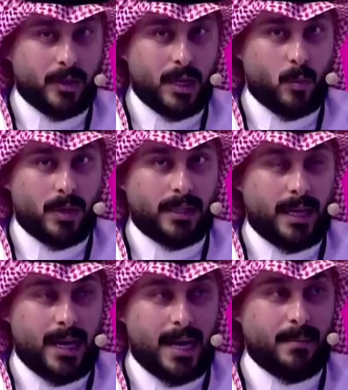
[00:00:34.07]
انه الاول
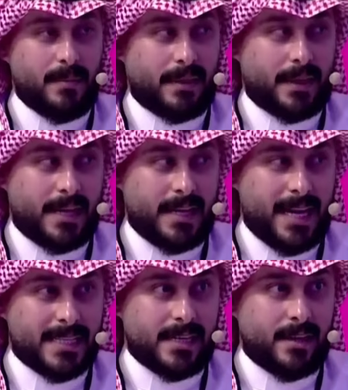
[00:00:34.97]
دحام الثاني
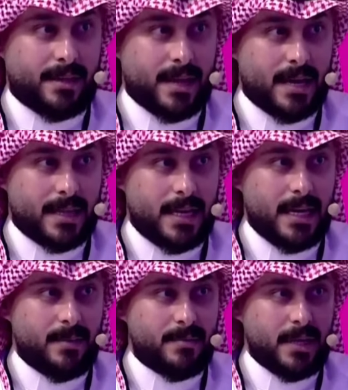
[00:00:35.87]
حسن الثالث
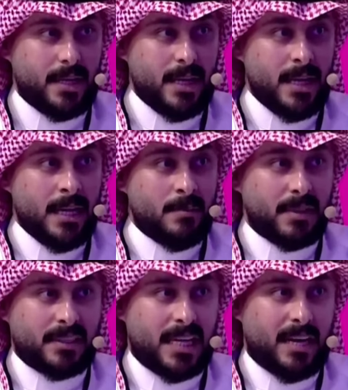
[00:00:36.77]
علي العمري
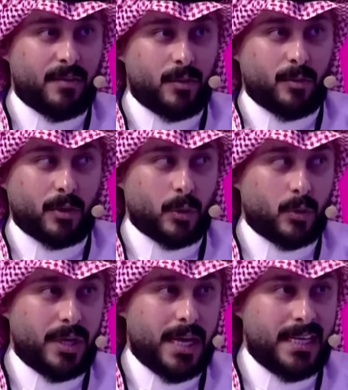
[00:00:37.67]
باختلاف انه ممكن
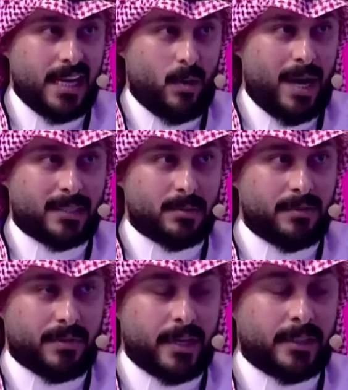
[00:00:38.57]
يكون علي او حاتم
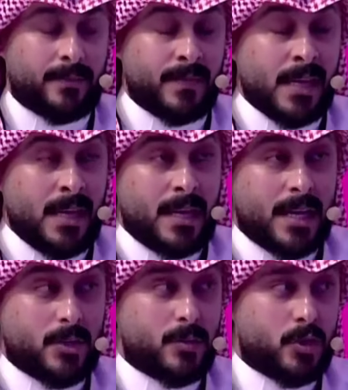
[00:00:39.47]
الفريدي
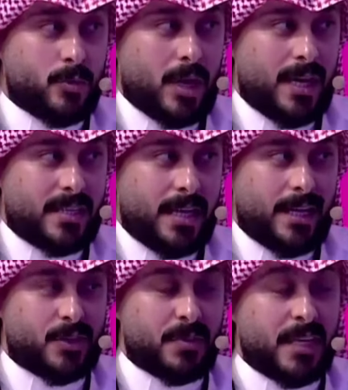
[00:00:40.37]
نجم الجمهور حسن
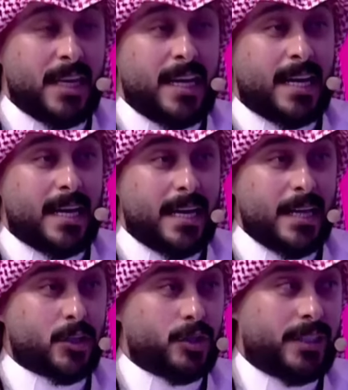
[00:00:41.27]
العجمي
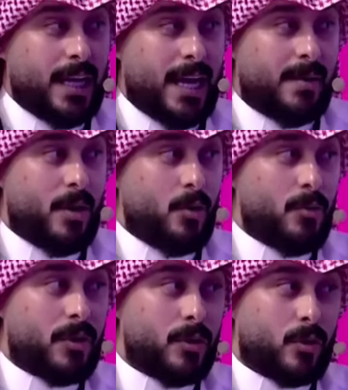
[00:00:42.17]
ليش قلت دحام لانه
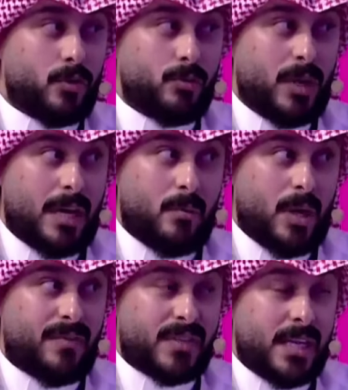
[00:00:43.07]
ممكن يكون
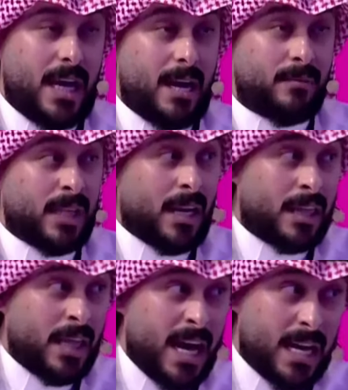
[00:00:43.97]
منافس دحام ترى
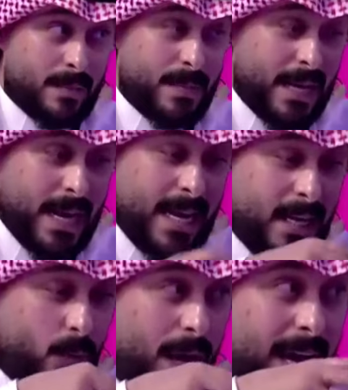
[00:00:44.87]
الثالث بين
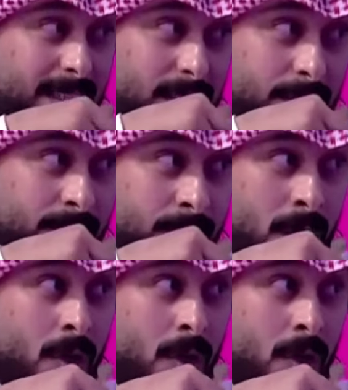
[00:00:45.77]
علي وحاتم